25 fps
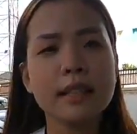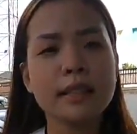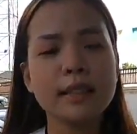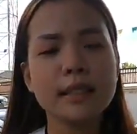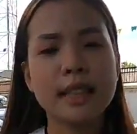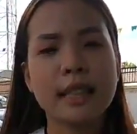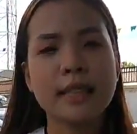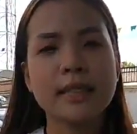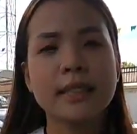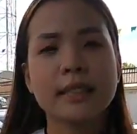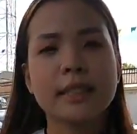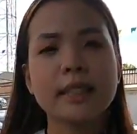
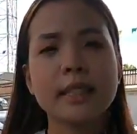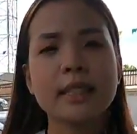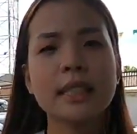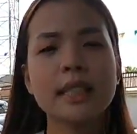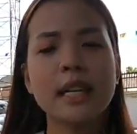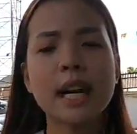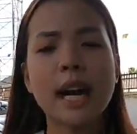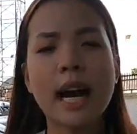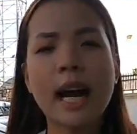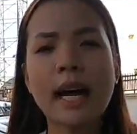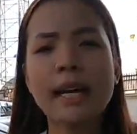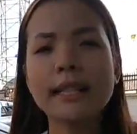เสร็จซื้อ
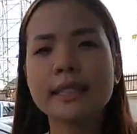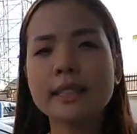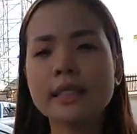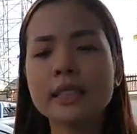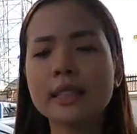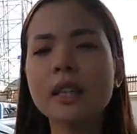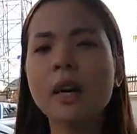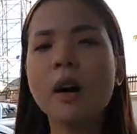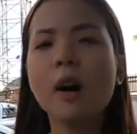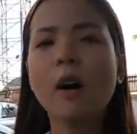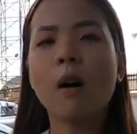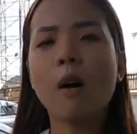ขายซื้
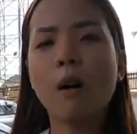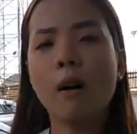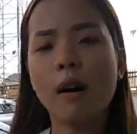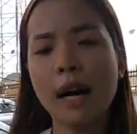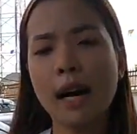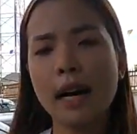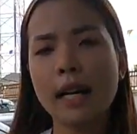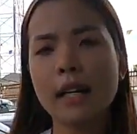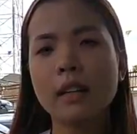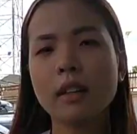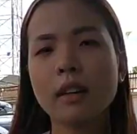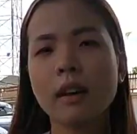อของ
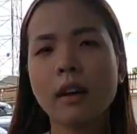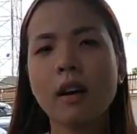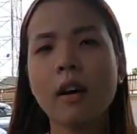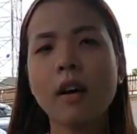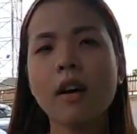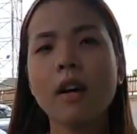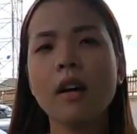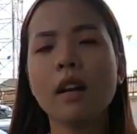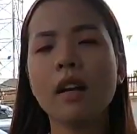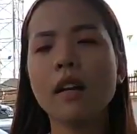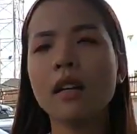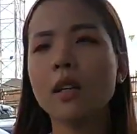กันเนาะ
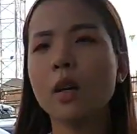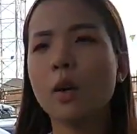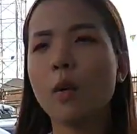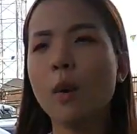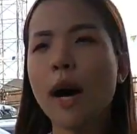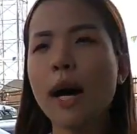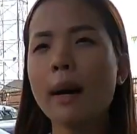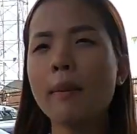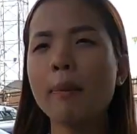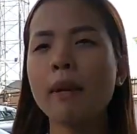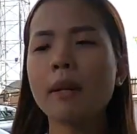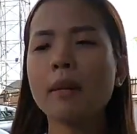หรือ
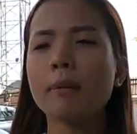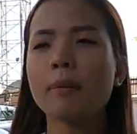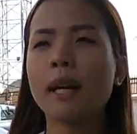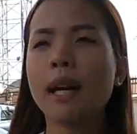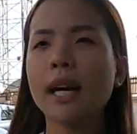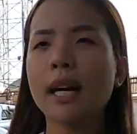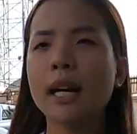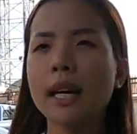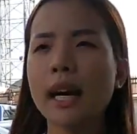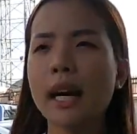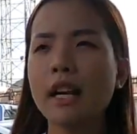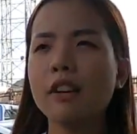ว่าเป็นพ
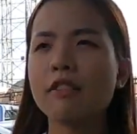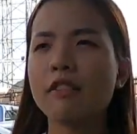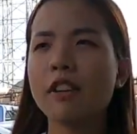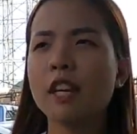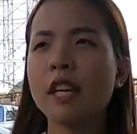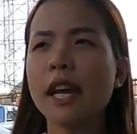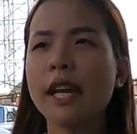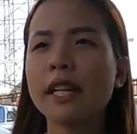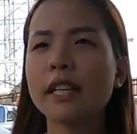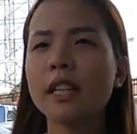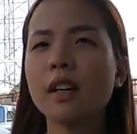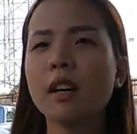นักงานฟรี
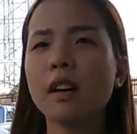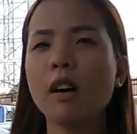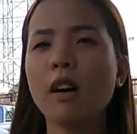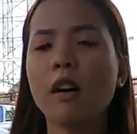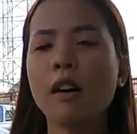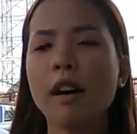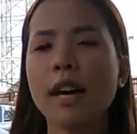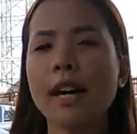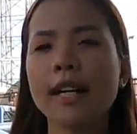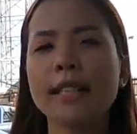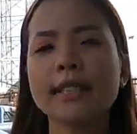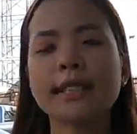แลนซ์ก็ขอ
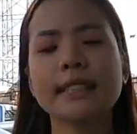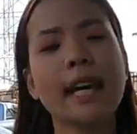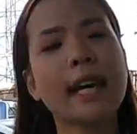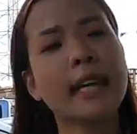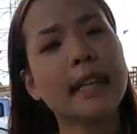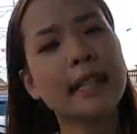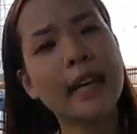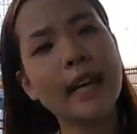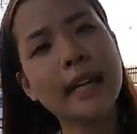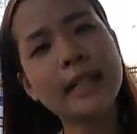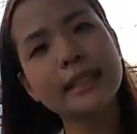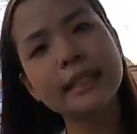เอกสาร
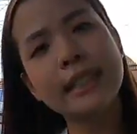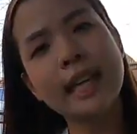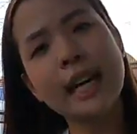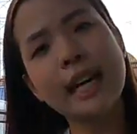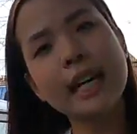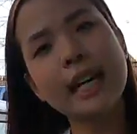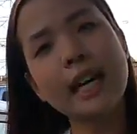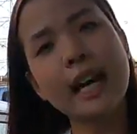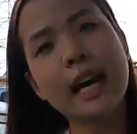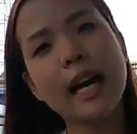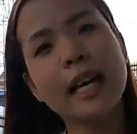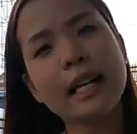การจ้า
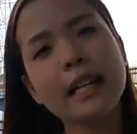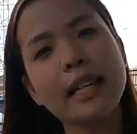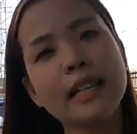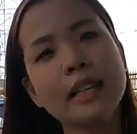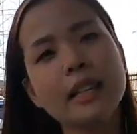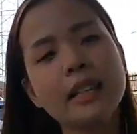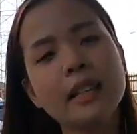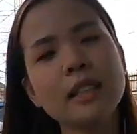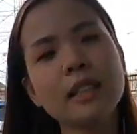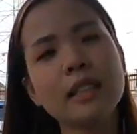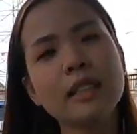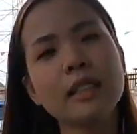งงานนิด
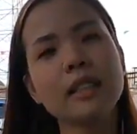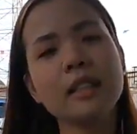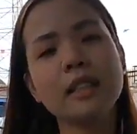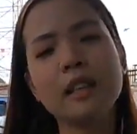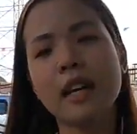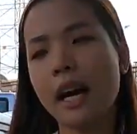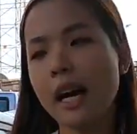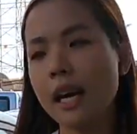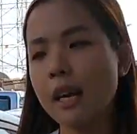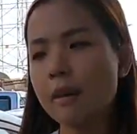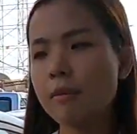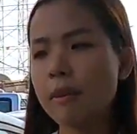นึง
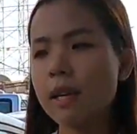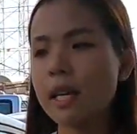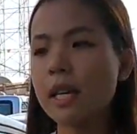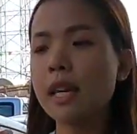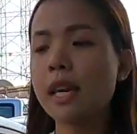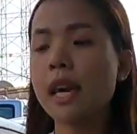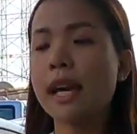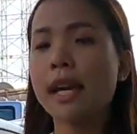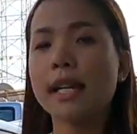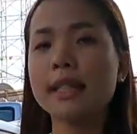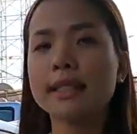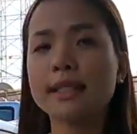ให้มี
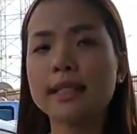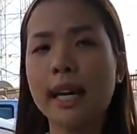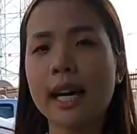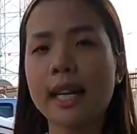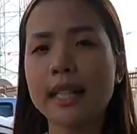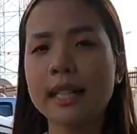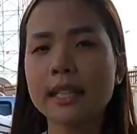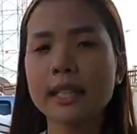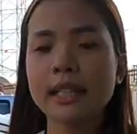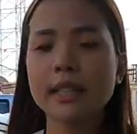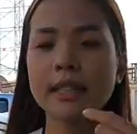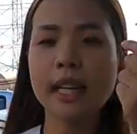เอกสาร
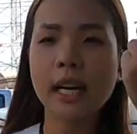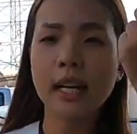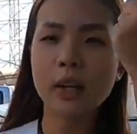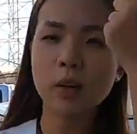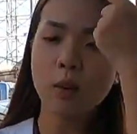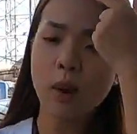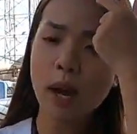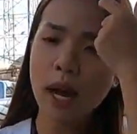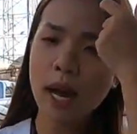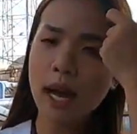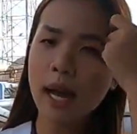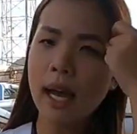ยืนยัน
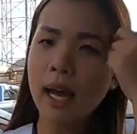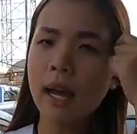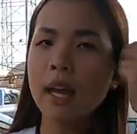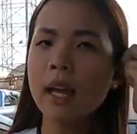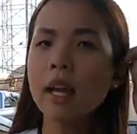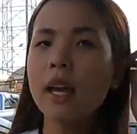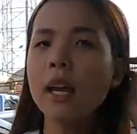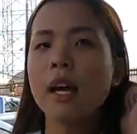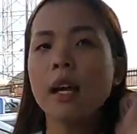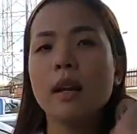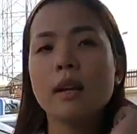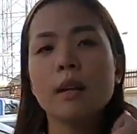ว่า
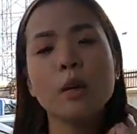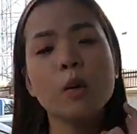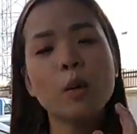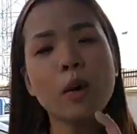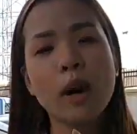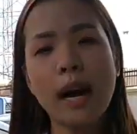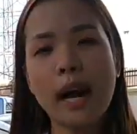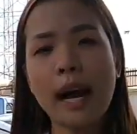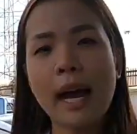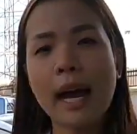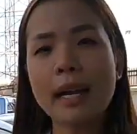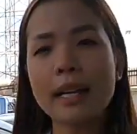ลูก
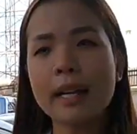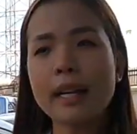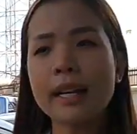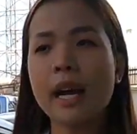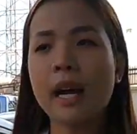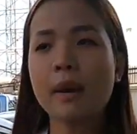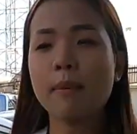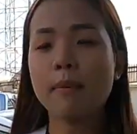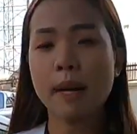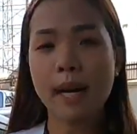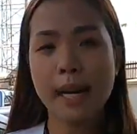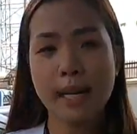ค้าได้
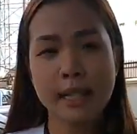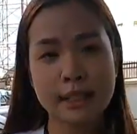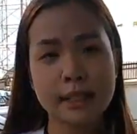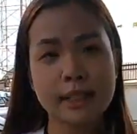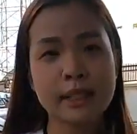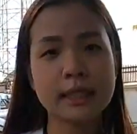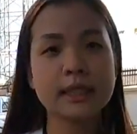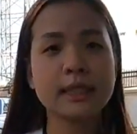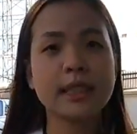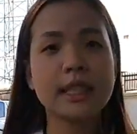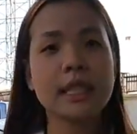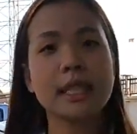ทำงานจ
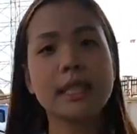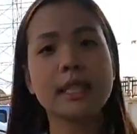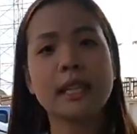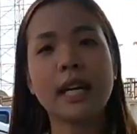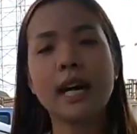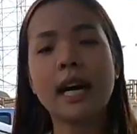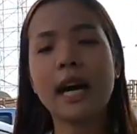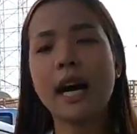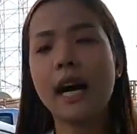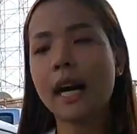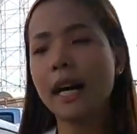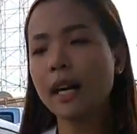ริง ๆ
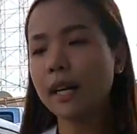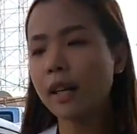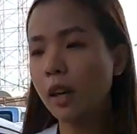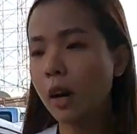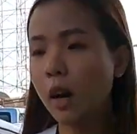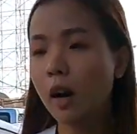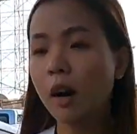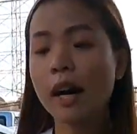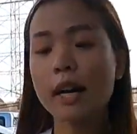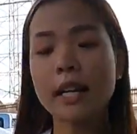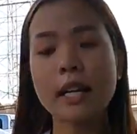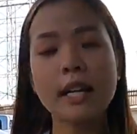นะคะ
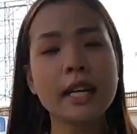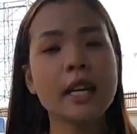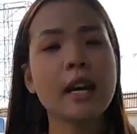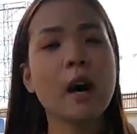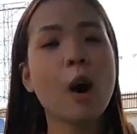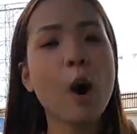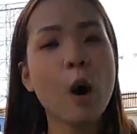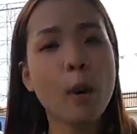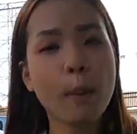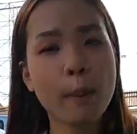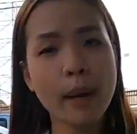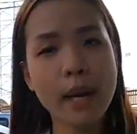ก็อันนี้
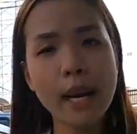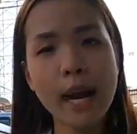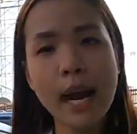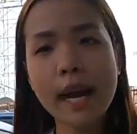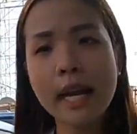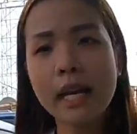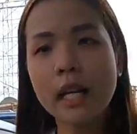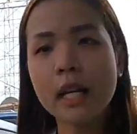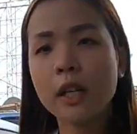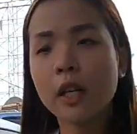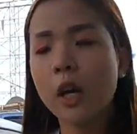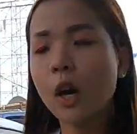ออกไปได้
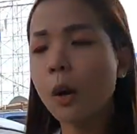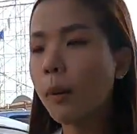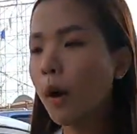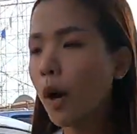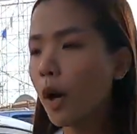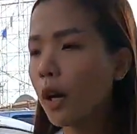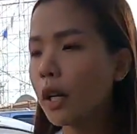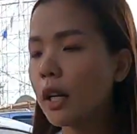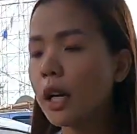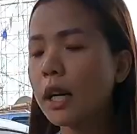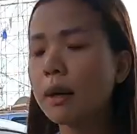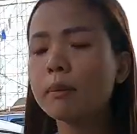เลยเนาะผ่
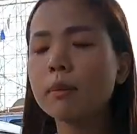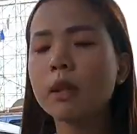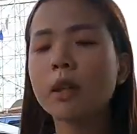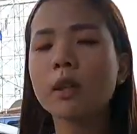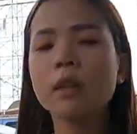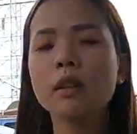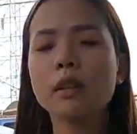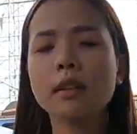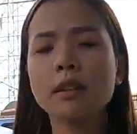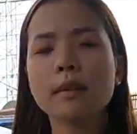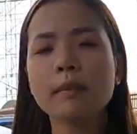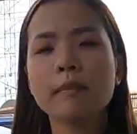อนเริ่มต้น
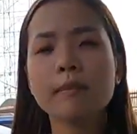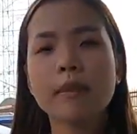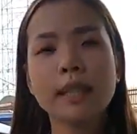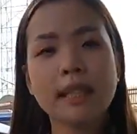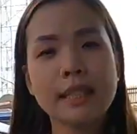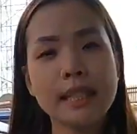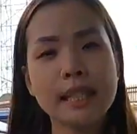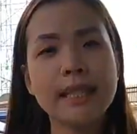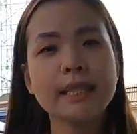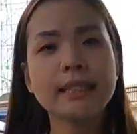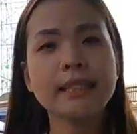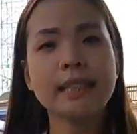
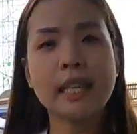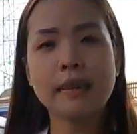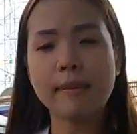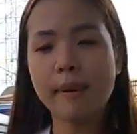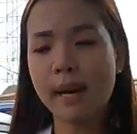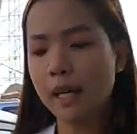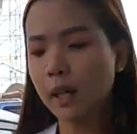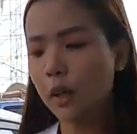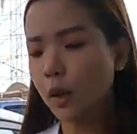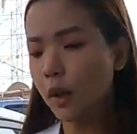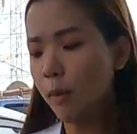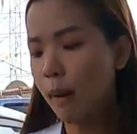ที่
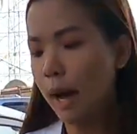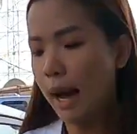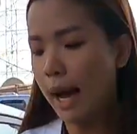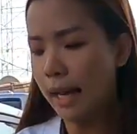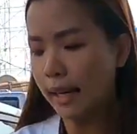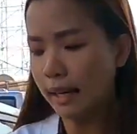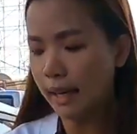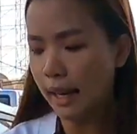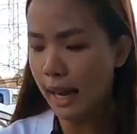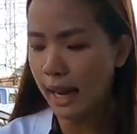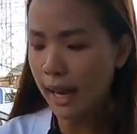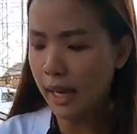4,000 กว่าบาท
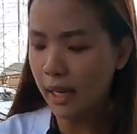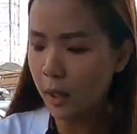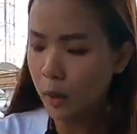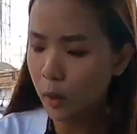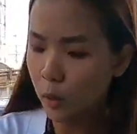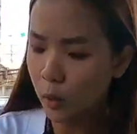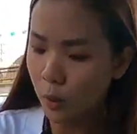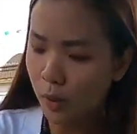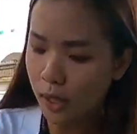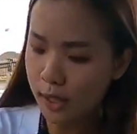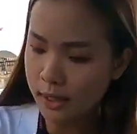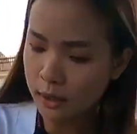อ่ะ
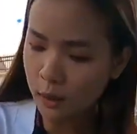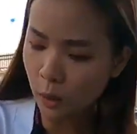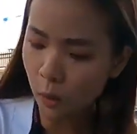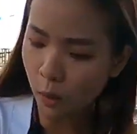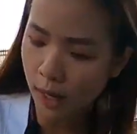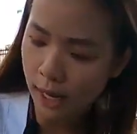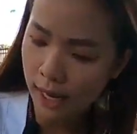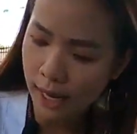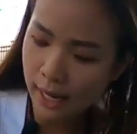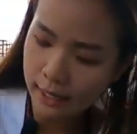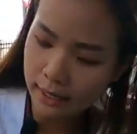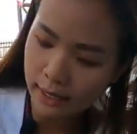ดูกระจก
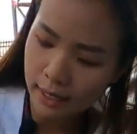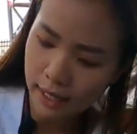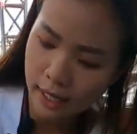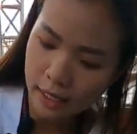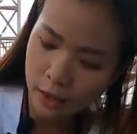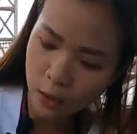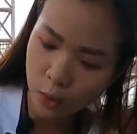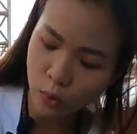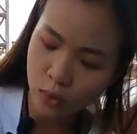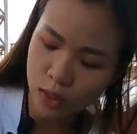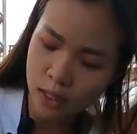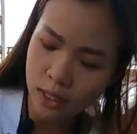ข้างนะคะ
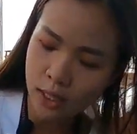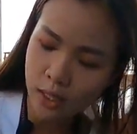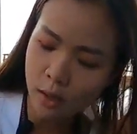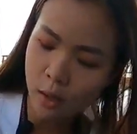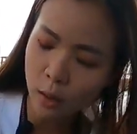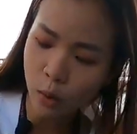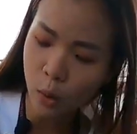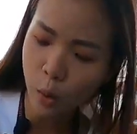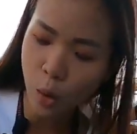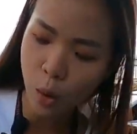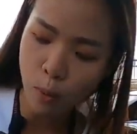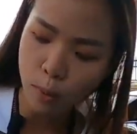ตัวนี้โค
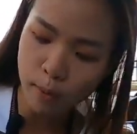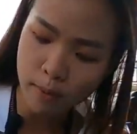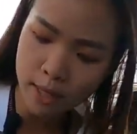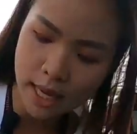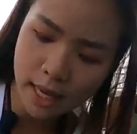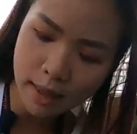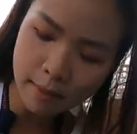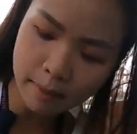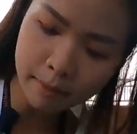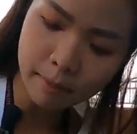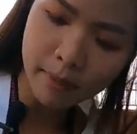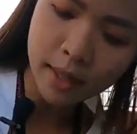รเมี
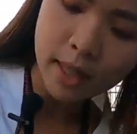ยม